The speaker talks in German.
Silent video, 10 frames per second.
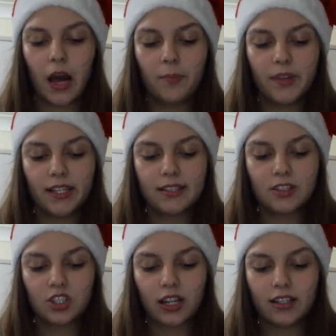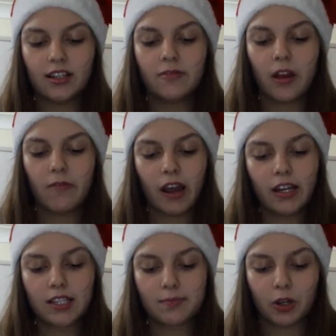Am nächsten Stand werden
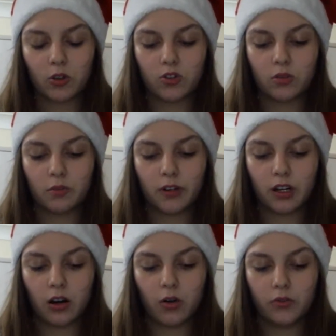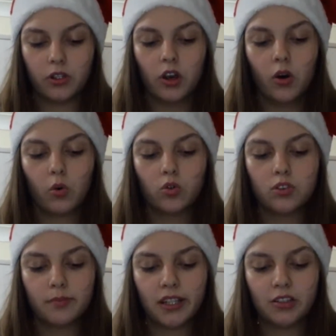Weihnachtsmannkostüme verkauft,
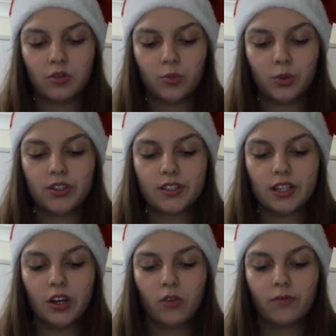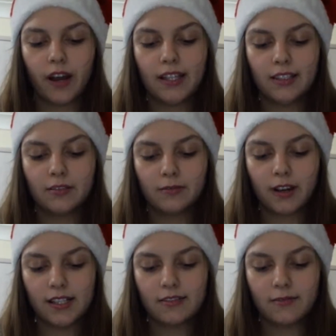rote Mäntel und Münzen und weit
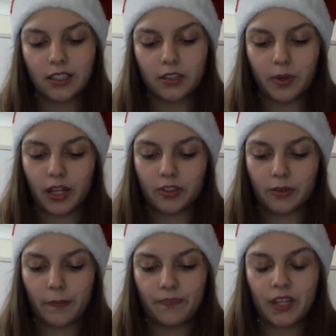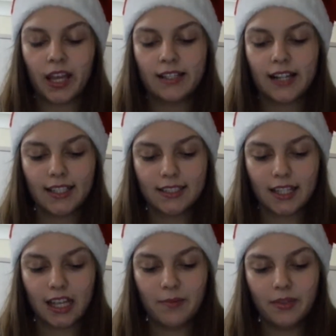weiße Wattebärte. Gleich
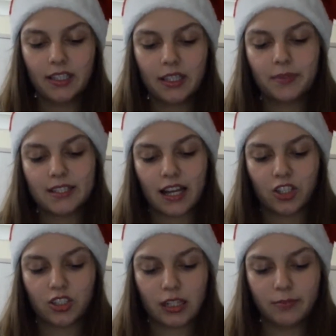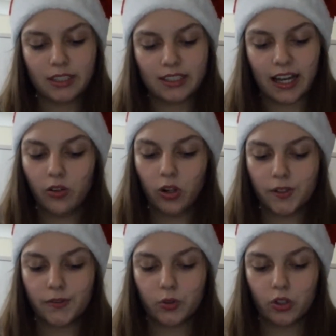daneben gibt es einen Stand mit kleinen
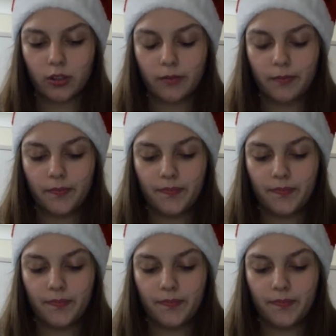Holzfiguren.